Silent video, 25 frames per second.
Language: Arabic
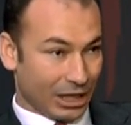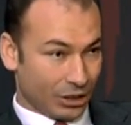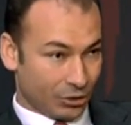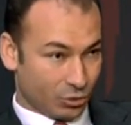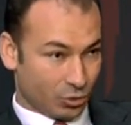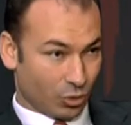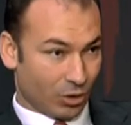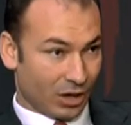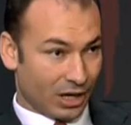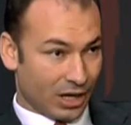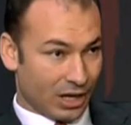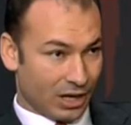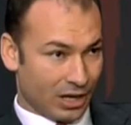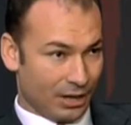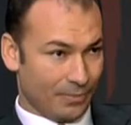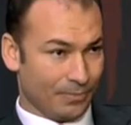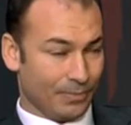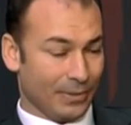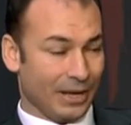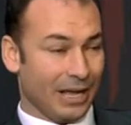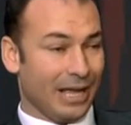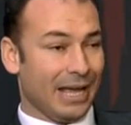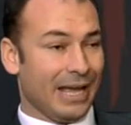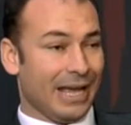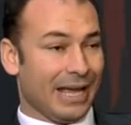الصغيره
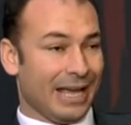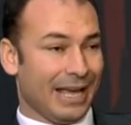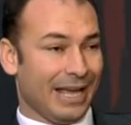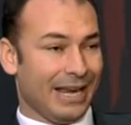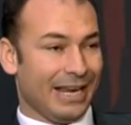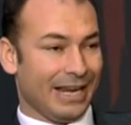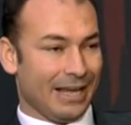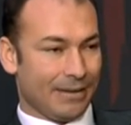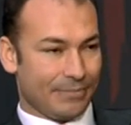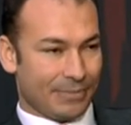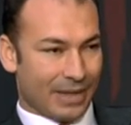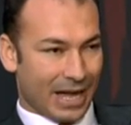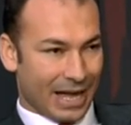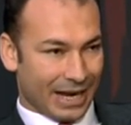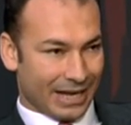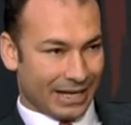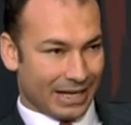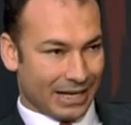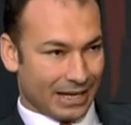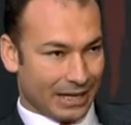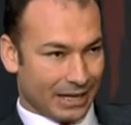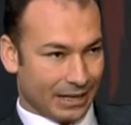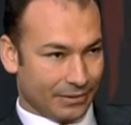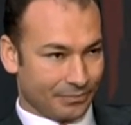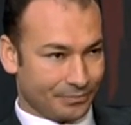هي اللي يبدا
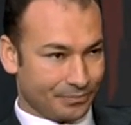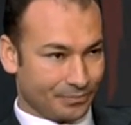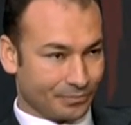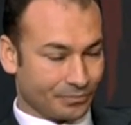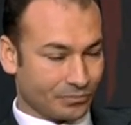عليها